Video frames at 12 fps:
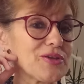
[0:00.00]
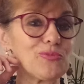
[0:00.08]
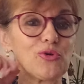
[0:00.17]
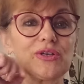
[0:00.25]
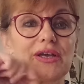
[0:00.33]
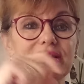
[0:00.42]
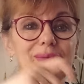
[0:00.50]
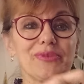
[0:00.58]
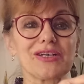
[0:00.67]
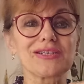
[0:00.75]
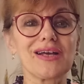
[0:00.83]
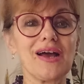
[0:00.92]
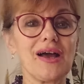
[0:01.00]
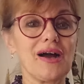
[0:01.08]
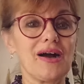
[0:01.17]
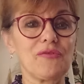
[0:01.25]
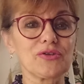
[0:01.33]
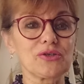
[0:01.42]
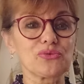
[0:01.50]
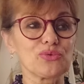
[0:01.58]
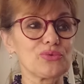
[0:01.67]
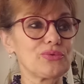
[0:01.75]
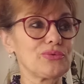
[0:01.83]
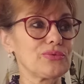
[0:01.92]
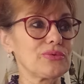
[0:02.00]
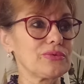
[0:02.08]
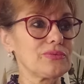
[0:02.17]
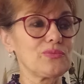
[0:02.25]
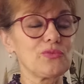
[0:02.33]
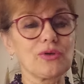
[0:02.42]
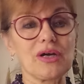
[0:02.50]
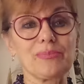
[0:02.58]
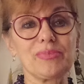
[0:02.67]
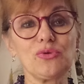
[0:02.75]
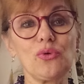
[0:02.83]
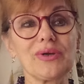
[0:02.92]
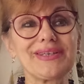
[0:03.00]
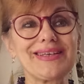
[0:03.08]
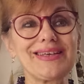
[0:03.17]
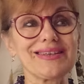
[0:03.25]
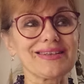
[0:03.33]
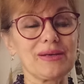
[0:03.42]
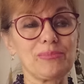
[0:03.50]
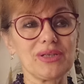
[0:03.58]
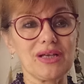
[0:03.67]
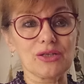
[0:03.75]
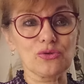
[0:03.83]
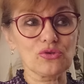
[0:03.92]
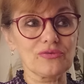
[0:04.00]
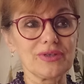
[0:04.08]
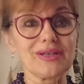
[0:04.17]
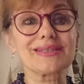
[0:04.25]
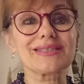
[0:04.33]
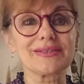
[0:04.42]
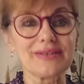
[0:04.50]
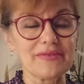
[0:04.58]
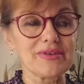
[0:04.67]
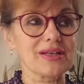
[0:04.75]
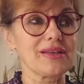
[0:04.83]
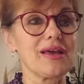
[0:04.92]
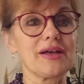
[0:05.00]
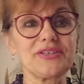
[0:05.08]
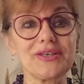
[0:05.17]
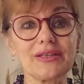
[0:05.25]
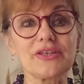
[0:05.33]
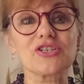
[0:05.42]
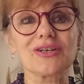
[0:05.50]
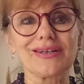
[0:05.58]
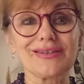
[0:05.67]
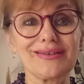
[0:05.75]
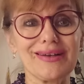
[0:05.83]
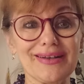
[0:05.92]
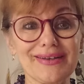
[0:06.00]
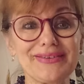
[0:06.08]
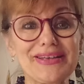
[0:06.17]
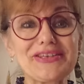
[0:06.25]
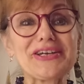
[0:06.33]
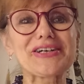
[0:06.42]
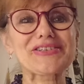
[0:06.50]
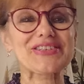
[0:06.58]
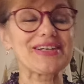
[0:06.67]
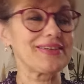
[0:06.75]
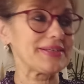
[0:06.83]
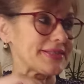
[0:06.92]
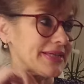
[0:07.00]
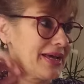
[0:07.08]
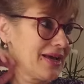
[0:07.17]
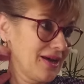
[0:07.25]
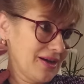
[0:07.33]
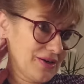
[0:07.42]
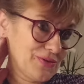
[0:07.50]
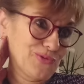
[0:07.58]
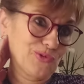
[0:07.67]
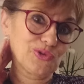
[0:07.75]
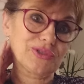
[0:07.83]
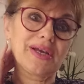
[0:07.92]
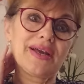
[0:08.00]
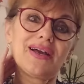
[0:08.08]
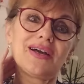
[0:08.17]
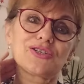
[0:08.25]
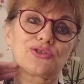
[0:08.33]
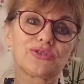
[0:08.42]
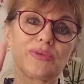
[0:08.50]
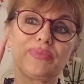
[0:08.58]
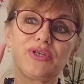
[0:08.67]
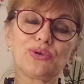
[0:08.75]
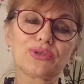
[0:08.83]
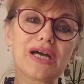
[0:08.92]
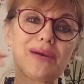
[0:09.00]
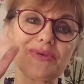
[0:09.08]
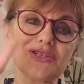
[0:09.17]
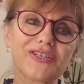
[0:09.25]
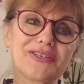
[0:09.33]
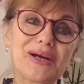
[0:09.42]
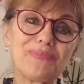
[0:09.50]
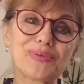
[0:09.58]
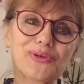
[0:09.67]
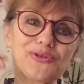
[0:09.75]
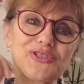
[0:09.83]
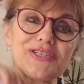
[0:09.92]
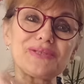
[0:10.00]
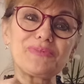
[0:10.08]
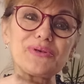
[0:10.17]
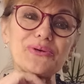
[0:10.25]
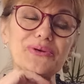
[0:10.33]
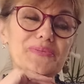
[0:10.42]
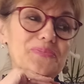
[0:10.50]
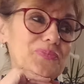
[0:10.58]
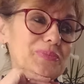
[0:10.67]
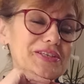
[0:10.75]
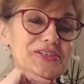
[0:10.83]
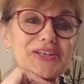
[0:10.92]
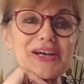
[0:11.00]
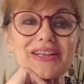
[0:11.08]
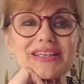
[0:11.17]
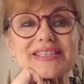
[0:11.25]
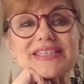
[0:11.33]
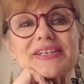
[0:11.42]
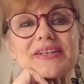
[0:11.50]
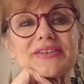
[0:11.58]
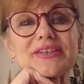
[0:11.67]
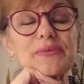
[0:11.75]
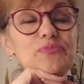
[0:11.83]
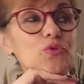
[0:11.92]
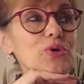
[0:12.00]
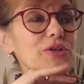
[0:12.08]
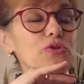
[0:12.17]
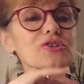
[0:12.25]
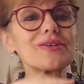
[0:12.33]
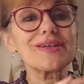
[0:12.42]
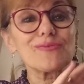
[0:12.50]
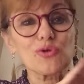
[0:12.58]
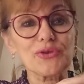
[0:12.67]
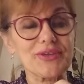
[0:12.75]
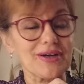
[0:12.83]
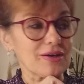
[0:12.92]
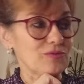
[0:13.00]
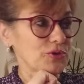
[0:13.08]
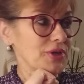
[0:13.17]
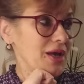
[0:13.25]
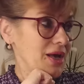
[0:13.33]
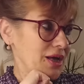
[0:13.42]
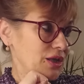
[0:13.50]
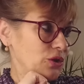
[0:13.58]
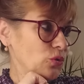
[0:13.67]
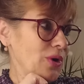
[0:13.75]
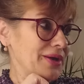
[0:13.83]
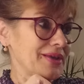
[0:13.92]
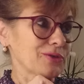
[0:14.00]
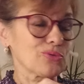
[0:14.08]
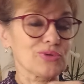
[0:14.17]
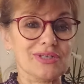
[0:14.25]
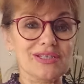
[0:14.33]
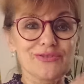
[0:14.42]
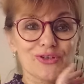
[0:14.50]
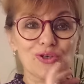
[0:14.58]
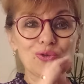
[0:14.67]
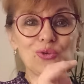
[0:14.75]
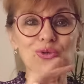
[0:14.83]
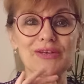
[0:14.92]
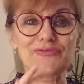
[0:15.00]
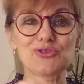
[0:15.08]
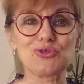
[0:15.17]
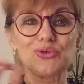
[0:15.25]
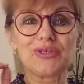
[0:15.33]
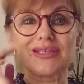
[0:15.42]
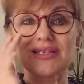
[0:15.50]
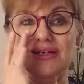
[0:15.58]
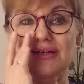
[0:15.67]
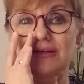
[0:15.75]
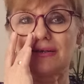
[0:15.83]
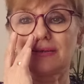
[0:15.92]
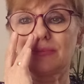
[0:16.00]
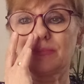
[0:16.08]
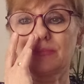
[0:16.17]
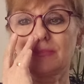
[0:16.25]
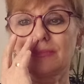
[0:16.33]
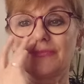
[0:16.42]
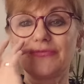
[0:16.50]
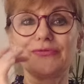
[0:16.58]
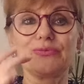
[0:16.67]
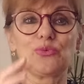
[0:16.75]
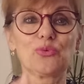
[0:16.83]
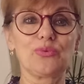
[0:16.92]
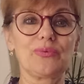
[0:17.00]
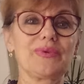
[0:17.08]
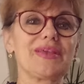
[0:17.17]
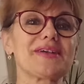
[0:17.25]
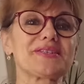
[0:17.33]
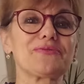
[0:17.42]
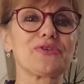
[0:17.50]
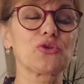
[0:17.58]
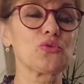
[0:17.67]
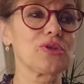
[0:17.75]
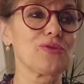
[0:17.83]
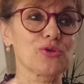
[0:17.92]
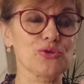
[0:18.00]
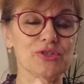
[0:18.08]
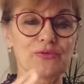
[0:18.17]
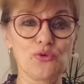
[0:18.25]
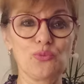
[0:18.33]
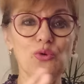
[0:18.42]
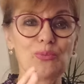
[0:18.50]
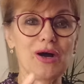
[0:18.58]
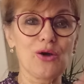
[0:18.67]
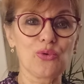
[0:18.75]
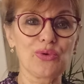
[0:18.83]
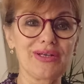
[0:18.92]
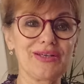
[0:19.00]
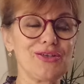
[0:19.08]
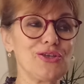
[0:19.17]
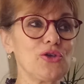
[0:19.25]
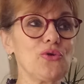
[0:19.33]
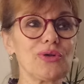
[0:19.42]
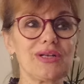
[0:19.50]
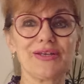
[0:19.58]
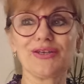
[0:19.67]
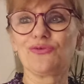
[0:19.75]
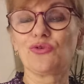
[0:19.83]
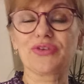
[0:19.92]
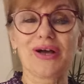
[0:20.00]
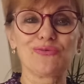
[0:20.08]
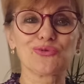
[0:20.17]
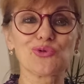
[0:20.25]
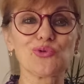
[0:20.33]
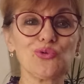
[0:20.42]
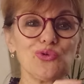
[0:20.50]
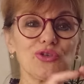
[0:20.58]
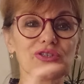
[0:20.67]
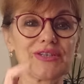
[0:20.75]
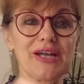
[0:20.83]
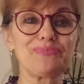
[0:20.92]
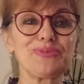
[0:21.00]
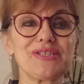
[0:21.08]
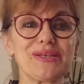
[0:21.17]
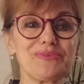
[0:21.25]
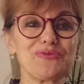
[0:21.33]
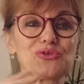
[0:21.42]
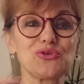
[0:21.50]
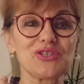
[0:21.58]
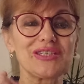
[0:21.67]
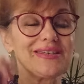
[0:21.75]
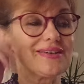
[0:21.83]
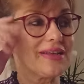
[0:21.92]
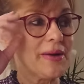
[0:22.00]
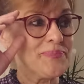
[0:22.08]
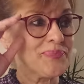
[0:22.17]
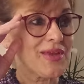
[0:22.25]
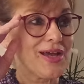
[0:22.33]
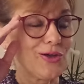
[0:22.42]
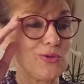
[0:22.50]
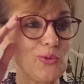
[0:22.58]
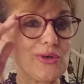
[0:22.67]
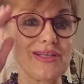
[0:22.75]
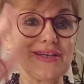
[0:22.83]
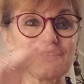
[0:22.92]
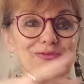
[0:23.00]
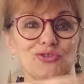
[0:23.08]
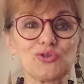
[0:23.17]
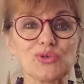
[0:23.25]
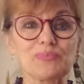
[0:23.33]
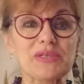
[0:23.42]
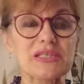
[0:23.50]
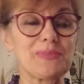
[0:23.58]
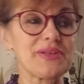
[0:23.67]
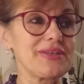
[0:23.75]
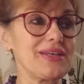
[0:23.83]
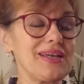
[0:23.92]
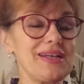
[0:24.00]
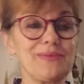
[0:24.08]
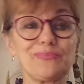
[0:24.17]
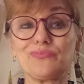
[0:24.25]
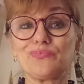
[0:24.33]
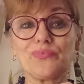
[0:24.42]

Тем более там даже вот эту, как бы, ну, этикетка была оторвана, цена, вернее, а этикеточка на них осталась. Вот что это биотапочки, там прочие из биоматериала сделанные, Ну, короче говоря, вот так вот. Ну, она тут развернула все это. Я завернула в розовую бумагу для нее, для него там и другую, с надписями все сделала. Ну, они это все посмотрели.